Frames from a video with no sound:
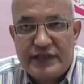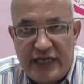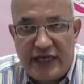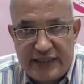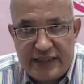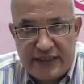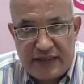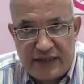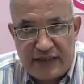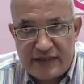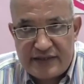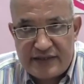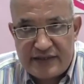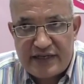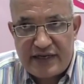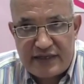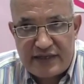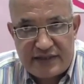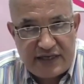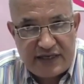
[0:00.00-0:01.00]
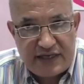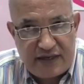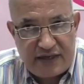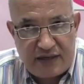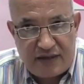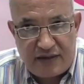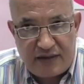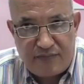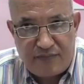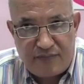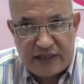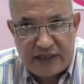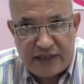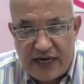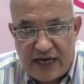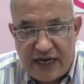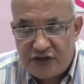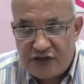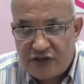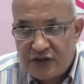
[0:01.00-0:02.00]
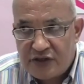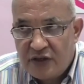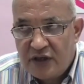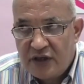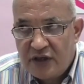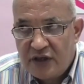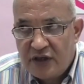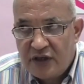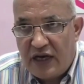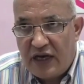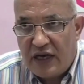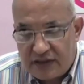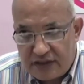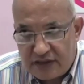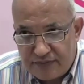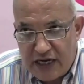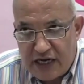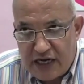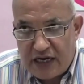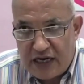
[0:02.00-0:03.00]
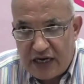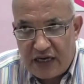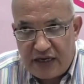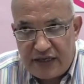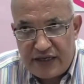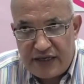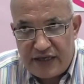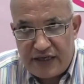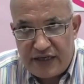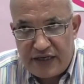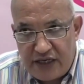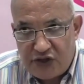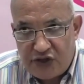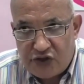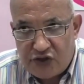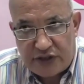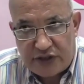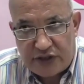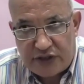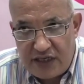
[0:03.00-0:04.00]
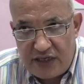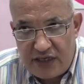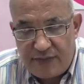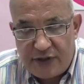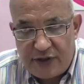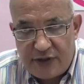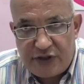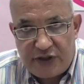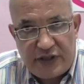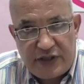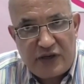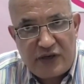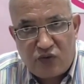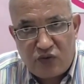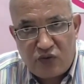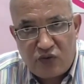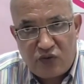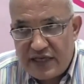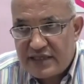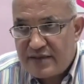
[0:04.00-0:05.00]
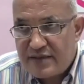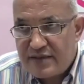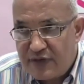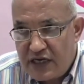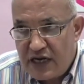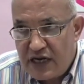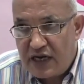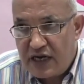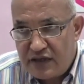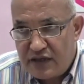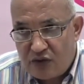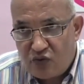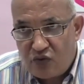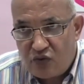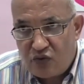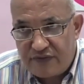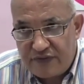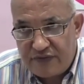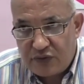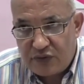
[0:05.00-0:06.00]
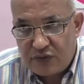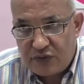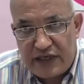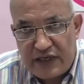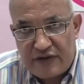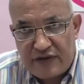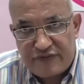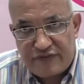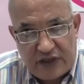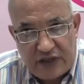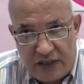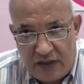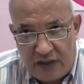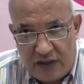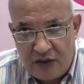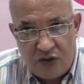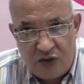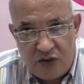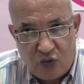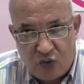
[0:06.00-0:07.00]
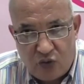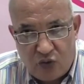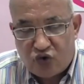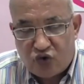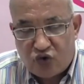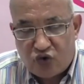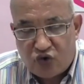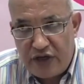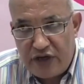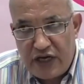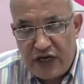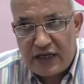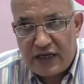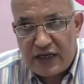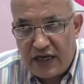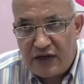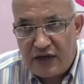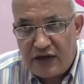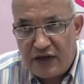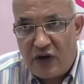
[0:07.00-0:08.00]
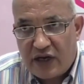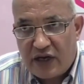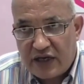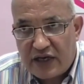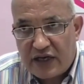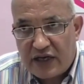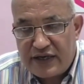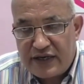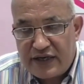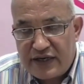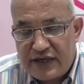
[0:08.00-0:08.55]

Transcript: الاتحاديين هذه السنتين ما ضاعش اثمر نتائج طيبه جدا كنا نتمنى ان نكون في وضع افضل وطموحنا كان ان نحقق